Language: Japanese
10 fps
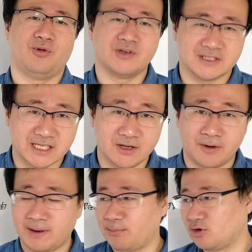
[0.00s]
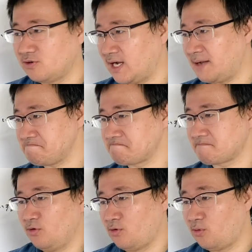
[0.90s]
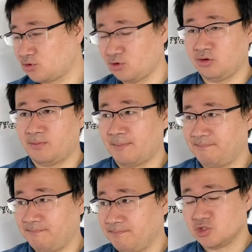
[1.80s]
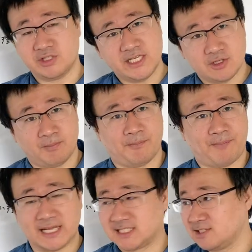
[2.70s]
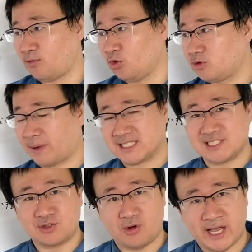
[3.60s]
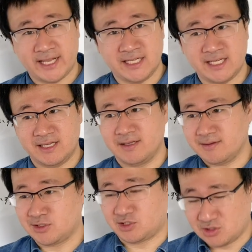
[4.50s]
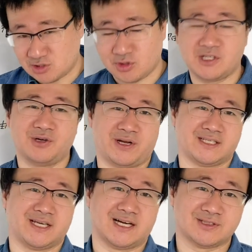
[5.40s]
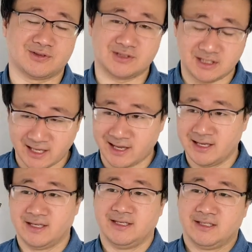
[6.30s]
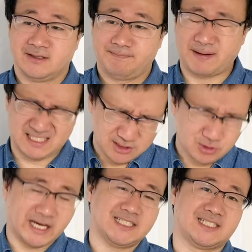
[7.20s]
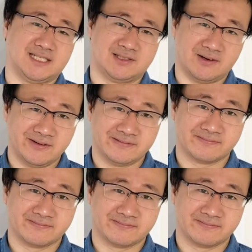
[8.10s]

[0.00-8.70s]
思うんですけど、まあ僕はもうほとんどまあじゅうねん以上もうパチンコ、ほんとパチンコ屋にずっといるような生活を送ってて、パチンコ大好きですよ。